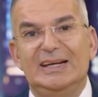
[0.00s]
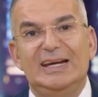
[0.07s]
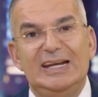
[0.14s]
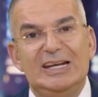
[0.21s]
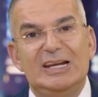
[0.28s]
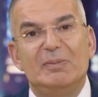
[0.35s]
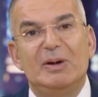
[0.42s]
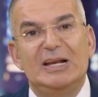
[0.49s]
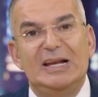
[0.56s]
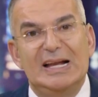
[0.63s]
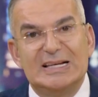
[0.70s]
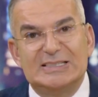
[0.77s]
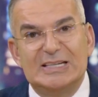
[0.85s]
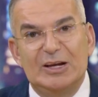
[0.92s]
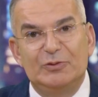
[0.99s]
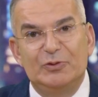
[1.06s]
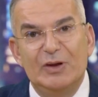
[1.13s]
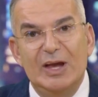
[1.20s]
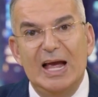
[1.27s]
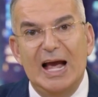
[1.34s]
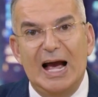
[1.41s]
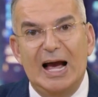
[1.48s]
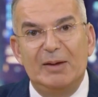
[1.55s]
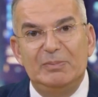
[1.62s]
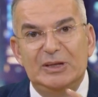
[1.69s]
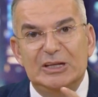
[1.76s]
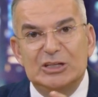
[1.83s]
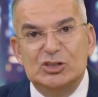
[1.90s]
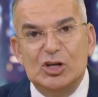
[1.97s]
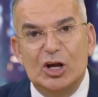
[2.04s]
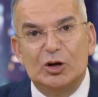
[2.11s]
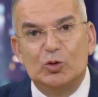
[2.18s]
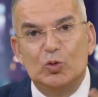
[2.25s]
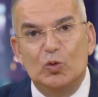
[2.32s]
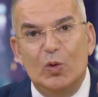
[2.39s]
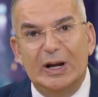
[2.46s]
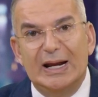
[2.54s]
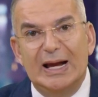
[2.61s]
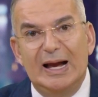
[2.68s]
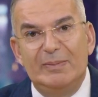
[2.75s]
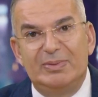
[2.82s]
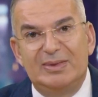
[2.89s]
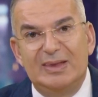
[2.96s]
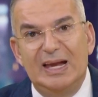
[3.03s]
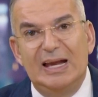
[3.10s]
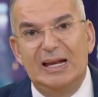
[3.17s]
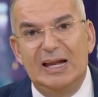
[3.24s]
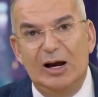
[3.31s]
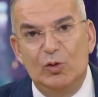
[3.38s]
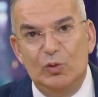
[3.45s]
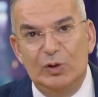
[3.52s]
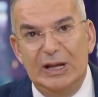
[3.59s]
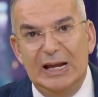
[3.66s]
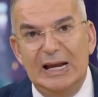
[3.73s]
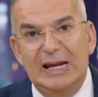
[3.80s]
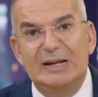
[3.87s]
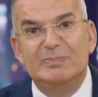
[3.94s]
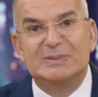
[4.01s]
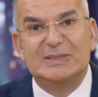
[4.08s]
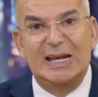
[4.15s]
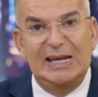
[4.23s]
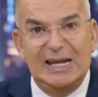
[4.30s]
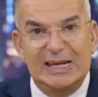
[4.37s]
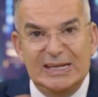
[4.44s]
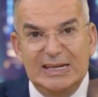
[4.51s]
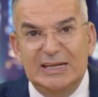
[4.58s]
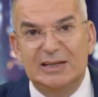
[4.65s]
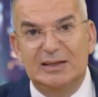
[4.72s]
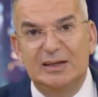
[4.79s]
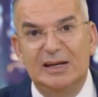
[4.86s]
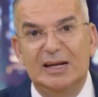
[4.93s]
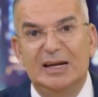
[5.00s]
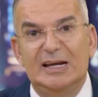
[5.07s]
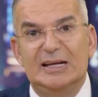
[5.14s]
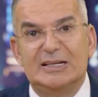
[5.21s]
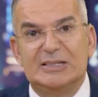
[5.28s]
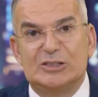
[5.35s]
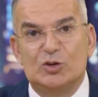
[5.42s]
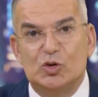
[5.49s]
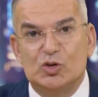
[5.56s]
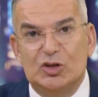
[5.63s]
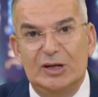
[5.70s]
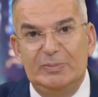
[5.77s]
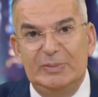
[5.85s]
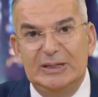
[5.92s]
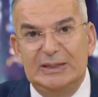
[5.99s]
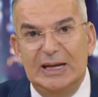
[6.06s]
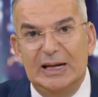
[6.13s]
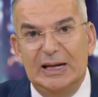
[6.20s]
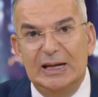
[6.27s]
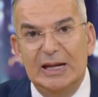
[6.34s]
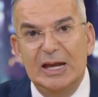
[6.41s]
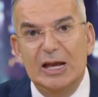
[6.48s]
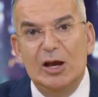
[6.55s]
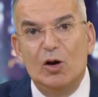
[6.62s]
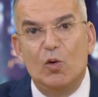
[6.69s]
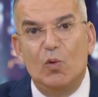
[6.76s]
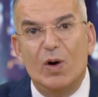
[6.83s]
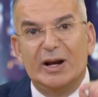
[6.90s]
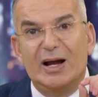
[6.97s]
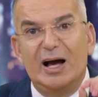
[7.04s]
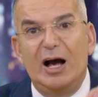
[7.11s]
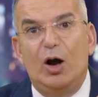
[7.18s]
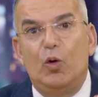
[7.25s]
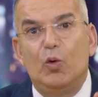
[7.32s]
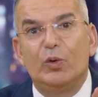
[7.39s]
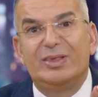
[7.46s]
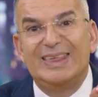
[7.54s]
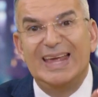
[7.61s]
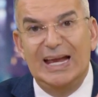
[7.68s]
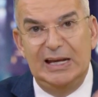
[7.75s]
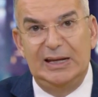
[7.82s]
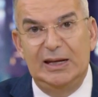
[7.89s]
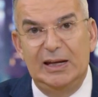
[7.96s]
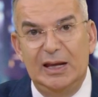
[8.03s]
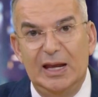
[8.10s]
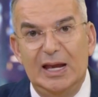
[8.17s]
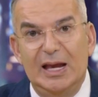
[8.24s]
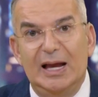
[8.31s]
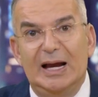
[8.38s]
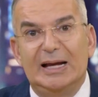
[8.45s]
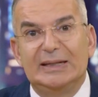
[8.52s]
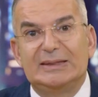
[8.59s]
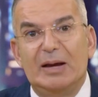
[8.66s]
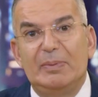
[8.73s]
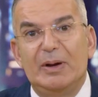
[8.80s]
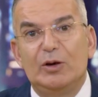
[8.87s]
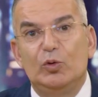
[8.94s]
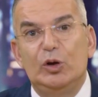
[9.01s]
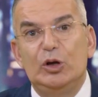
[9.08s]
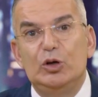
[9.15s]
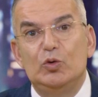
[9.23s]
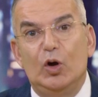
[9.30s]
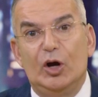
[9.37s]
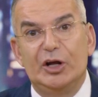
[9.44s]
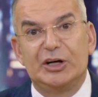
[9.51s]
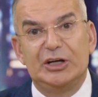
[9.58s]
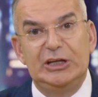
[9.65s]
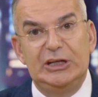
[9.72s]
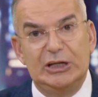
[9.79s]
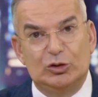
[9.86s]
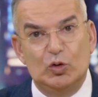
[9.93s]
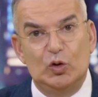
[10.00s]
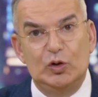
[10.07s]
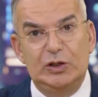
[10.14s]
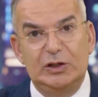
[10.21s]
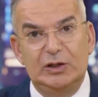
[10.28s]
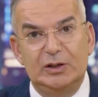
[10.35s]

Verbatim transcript: انما للاسف عم ينجروا وراء امثال هؤلاء المتليين السوشيال ميديا وراء حثاله اعتبروا انه حريتهم